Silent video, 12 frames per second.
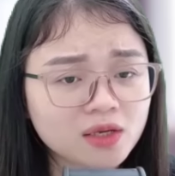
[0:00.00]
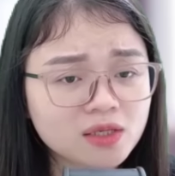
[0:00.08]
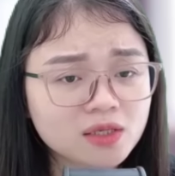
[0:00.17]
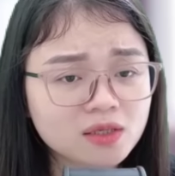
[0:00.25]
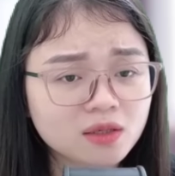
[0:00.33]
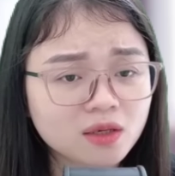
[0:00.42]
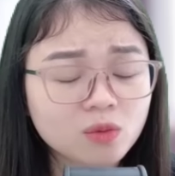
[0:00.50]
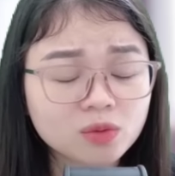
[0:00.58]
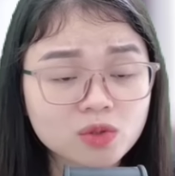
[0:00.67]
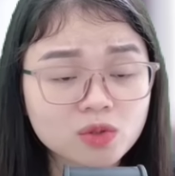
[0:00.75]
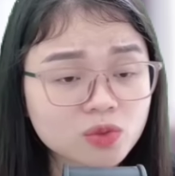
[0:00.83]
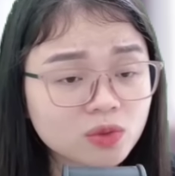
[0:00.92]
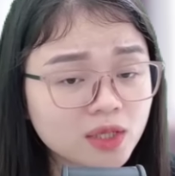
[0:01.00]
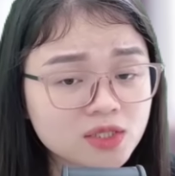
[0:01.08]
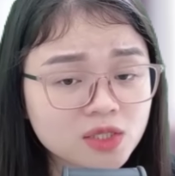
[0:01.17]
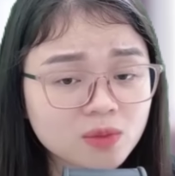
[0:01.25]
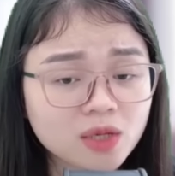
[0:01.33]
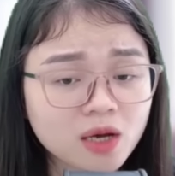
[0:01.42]
Không tiêu được số tiền trong đó
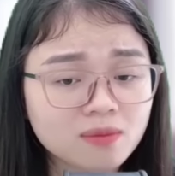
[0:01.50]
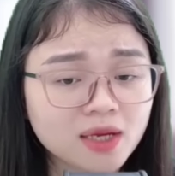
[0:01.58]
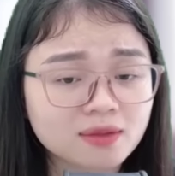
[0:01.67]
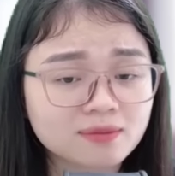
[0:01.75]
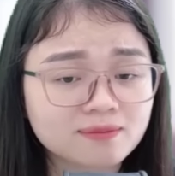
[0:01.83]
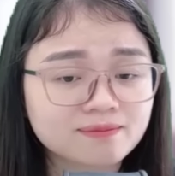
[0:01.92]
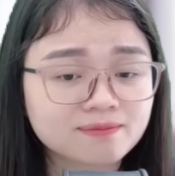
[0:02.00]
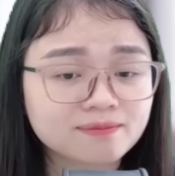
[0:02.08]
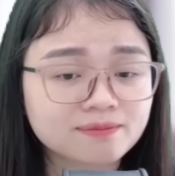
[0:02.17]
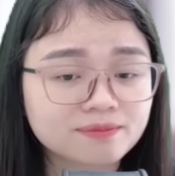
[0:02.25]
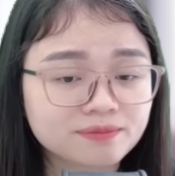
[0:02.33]
mà Ừ